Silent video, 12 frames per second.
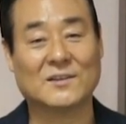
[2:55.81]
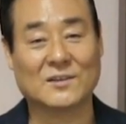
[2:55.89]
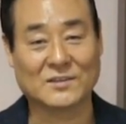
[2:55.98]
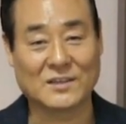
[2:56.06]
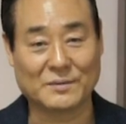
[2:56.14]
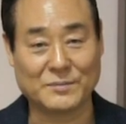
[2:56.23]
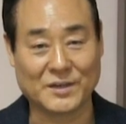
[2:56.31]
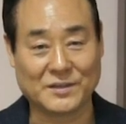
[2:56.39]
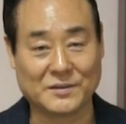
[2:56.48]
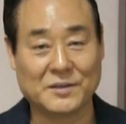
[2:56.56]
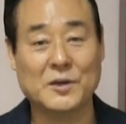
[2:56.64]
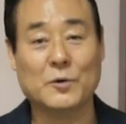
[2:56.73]

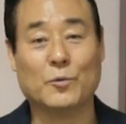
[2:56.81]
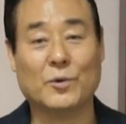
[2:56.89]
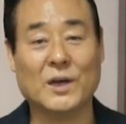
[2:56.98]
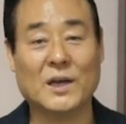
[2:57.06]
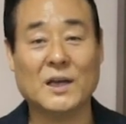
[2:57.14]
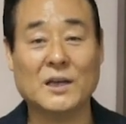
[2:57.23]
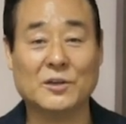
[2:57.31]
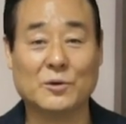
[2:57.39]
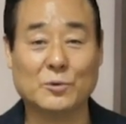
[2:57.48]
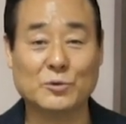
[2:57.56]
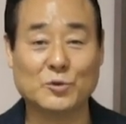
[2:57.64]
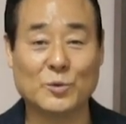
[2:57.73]
그렇다면 왜
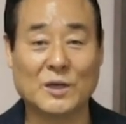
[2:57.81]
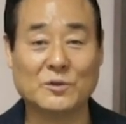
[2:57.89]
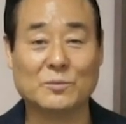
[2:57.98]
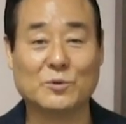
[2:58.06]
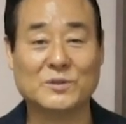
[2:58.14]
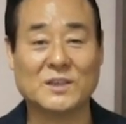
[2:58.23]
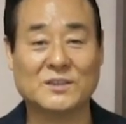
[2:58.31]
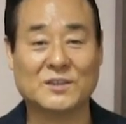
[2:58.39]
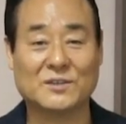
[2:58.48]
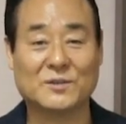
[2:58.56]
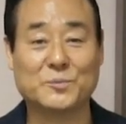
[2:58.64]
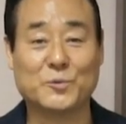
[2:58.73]
여호수아도
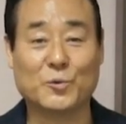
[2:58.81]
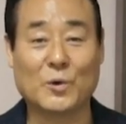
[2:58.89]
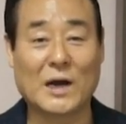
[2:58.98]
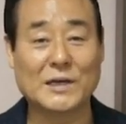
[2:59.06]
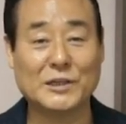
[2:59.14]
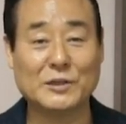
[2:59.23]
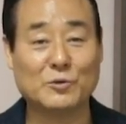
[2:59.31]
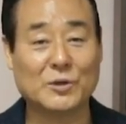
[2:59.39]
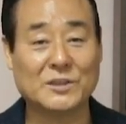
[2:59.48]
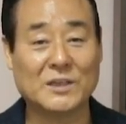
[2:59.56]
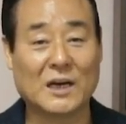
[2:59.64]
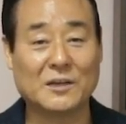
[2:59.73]
모세처럼 왕이
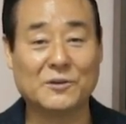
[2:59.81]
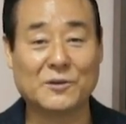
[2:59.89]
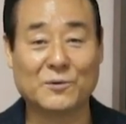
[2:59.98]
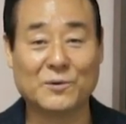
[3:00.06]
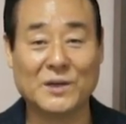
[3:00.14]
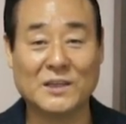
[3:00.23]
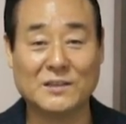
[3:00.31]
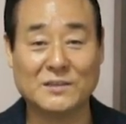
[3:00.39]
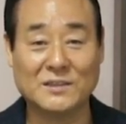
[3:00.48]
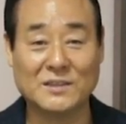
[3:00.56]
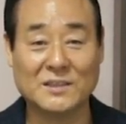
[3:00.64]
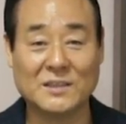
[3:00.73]
되지 않으려고
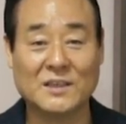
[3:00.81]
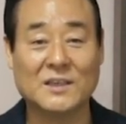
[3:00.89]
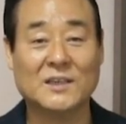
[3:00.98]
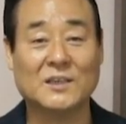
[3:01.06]
했는지